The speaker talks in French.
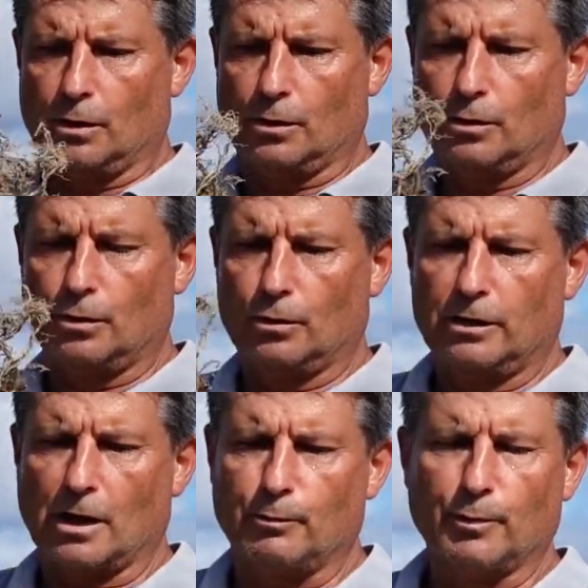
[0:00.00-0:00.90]
il
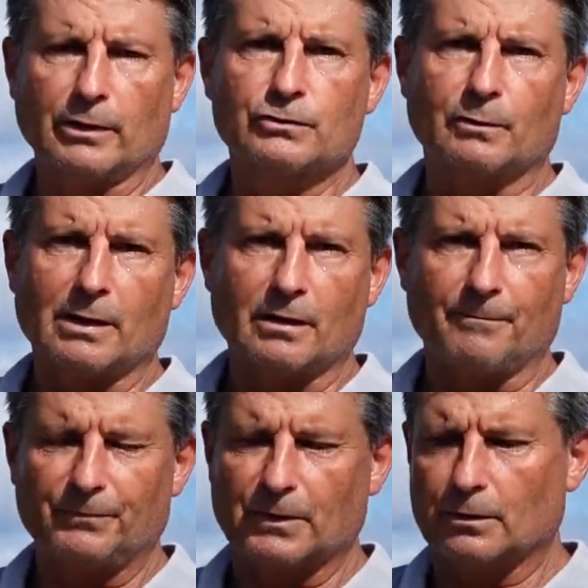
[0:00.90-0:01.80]
y a à peu près une semaine.
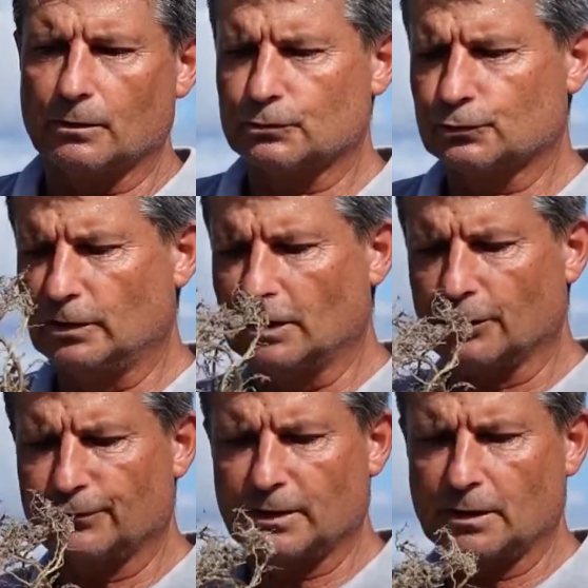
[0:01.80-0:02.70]
Euh, je l'ai
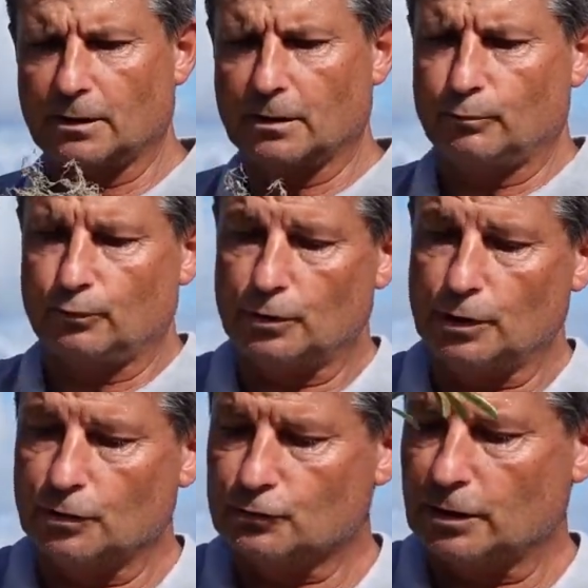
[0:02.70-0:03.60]
lavé et
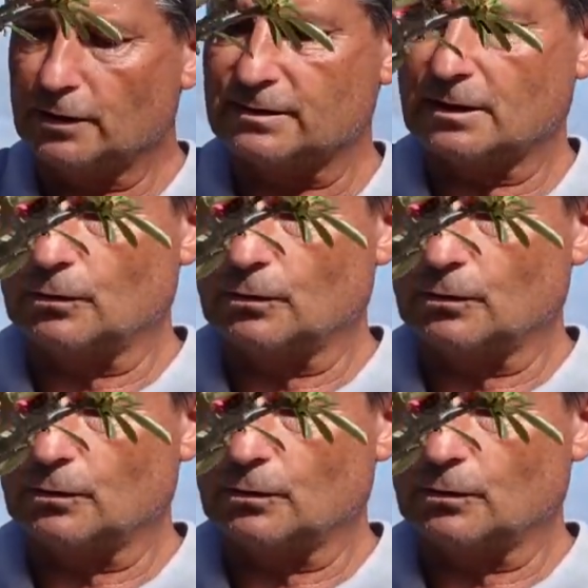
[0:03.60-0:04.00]
puis je l'ai laissais à